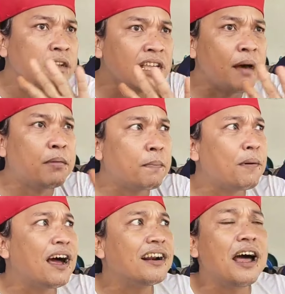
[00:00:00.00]
nggak
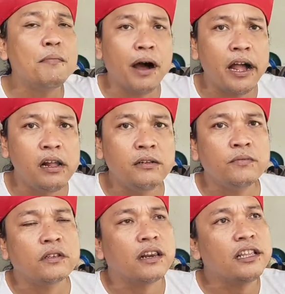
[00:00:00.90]
berpelang nama.
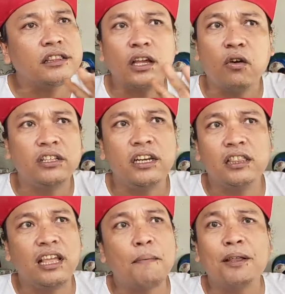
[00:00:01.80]
Kalian tengok aja
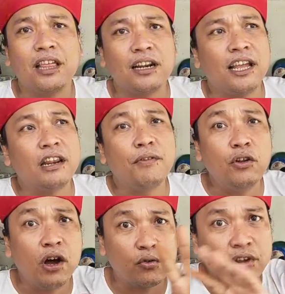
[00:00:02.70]
nanti apa tanda yang di
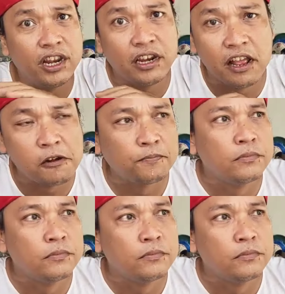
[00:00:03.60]
video aku, Kedan ya.